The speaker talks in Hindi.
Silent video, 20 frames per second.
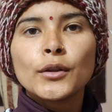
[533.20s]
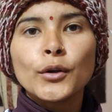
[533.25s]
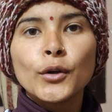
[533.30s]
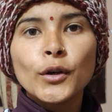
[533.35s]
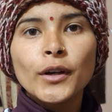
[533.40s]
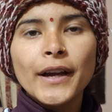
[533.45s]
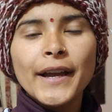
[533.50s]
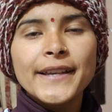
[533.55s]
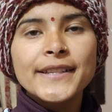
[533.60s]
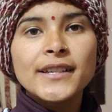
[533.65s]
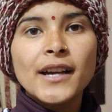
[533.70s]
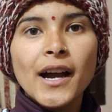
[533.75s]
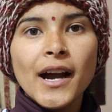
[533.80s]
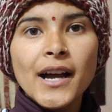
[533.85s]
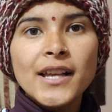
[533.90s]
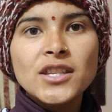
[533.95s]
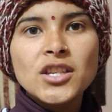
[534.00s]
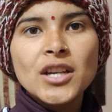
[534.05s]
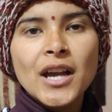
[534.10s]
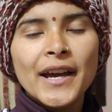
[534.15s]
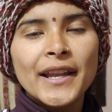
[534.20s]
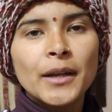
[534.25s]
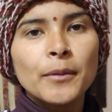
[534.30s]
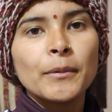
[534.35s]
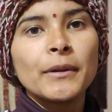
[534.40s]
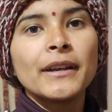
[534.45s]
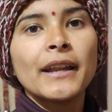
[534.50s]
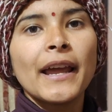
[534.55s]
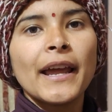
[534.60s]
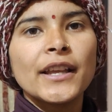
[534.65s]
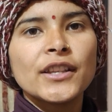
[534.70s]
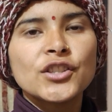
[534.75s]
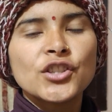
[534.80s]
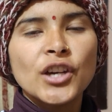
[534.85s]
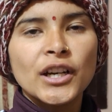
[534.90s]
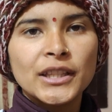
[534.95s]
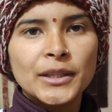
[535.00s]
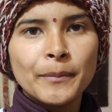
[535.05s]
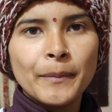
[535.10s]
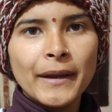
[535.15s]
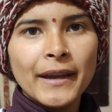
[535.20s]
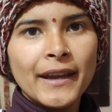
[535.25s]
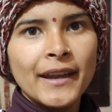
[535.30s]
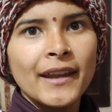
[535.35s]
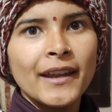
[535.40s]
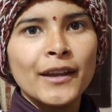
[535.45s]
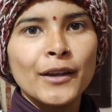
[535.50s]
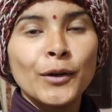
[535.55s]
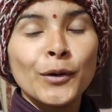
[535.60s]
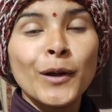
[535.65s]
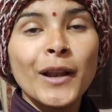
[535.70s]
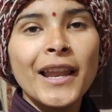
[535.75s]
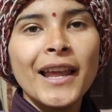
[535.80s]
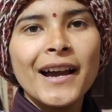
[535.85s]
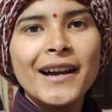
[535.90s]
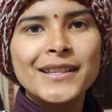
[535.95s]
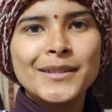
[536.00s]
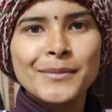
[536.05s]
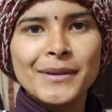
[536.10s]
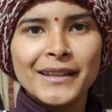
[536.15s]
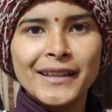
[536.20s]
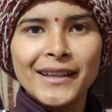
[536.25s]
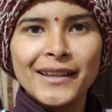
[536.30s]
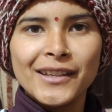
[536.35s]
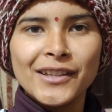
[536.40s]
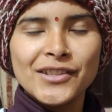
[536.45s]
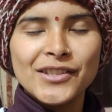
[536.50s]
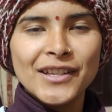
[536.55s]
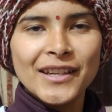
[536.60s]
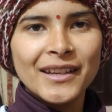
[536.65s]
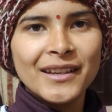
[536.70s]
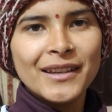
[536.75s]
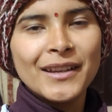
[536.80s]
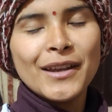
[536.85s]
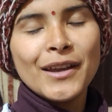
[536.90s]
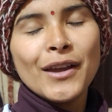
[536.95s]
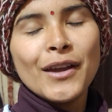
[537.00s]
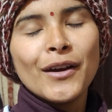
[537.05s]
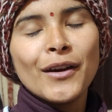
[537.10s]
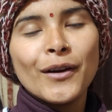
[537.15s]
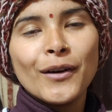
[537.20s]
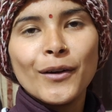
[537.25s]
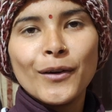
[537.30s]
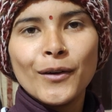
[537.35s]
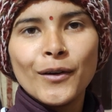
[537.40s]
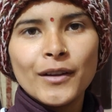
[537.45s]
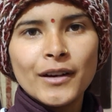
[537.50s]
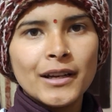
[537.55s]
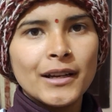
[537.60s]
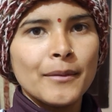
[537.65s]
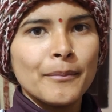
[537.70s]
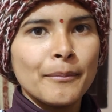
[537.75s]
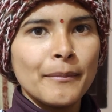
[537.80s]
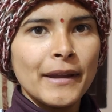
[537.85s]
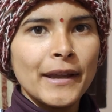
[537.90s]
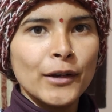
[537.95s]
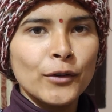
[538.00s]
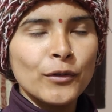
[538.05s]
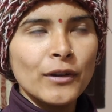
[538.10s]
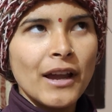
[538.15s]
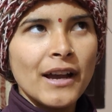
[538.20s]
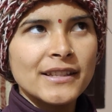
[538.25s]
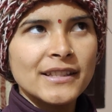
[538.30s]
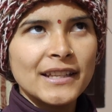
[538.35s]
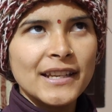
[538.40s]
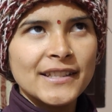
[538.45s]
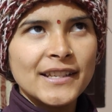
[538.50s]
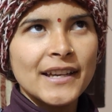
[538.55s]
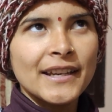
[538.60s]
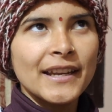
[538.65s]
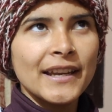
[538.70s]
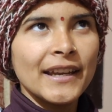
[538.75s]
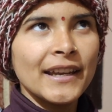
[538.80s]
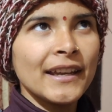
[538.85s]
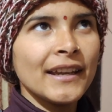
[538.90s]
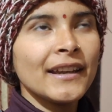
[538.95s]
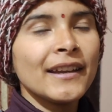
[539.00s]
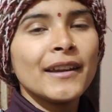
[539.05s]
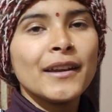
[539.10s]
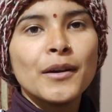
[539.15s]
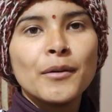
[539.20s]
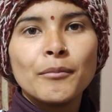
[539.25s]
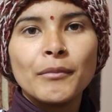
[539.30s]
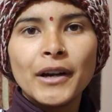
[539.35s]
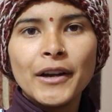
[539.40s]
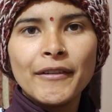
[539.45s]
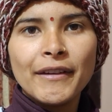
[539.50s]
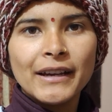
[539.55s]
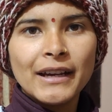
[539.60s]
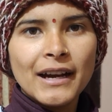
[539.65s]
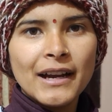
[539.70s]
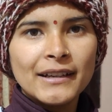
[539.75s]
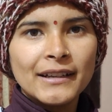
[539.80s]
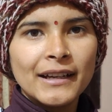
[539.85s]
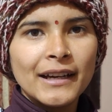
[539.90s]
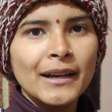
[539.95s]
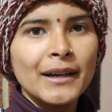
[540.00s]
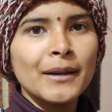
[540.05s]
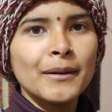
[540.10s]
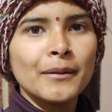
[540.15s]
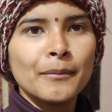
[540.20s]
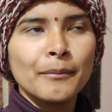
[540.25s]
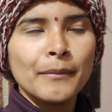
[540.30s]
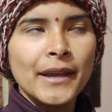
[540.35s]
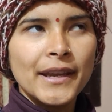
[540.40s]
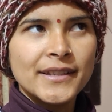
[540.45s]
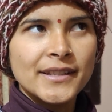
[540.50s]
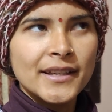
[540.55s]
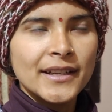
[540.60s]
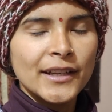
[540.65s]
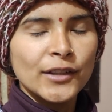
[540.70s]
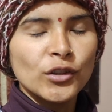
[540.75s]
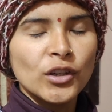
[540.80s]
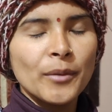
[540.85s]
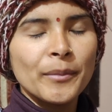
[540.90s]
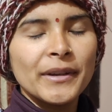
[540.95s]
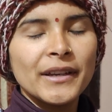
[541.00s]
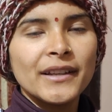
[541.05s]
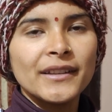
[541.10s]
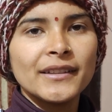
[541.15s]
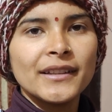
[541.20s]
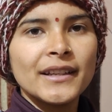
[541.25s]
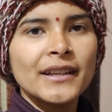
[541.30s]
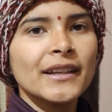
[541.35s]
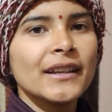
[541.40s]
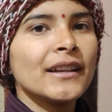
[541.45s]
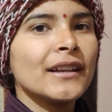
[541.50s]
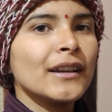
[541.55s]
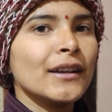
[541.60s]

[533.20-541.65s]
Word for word: तो गैज आज खाना बन रहा है छत पे खुले आसमान के नीचे और मेरे को यहाँ से ले जाना है मड़वे का आटा बेसन है थोड़ा मेरे अंदर